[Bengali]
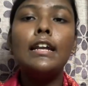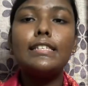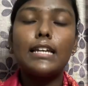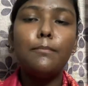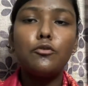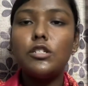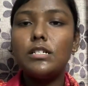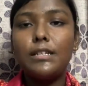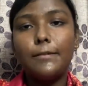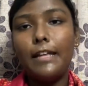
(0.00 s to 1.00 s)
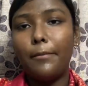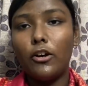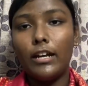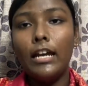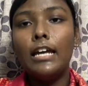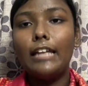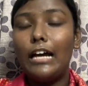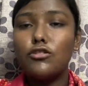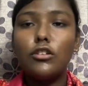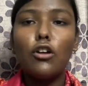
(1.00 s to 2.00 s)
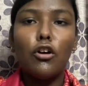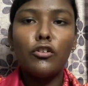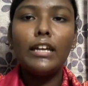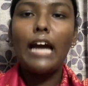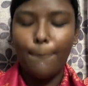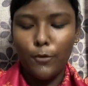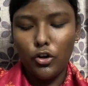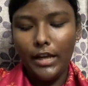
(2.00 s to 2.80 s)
নিজেকে পুরুষ হিসেবে দাবি করে তা আসলে কখনোই কাম্য